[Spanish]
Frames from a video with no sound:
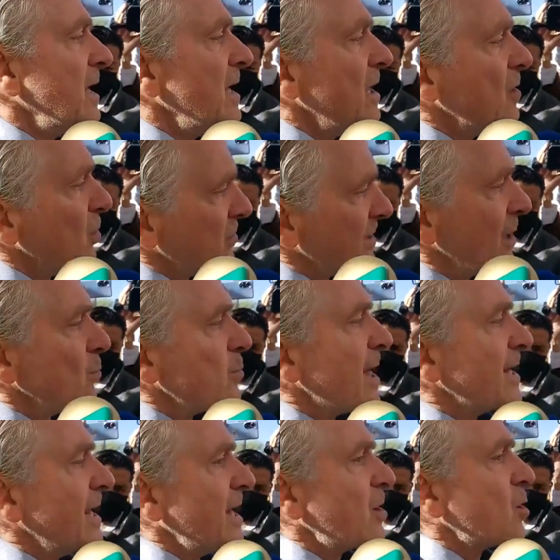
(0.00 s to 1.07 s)
y lo
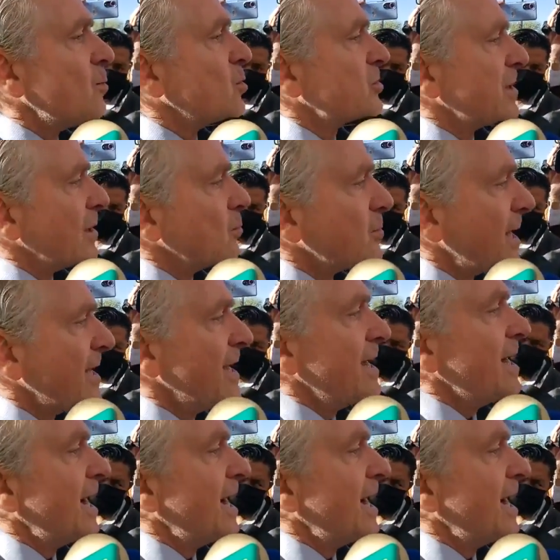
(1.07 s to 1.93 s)
saludaré como saludaré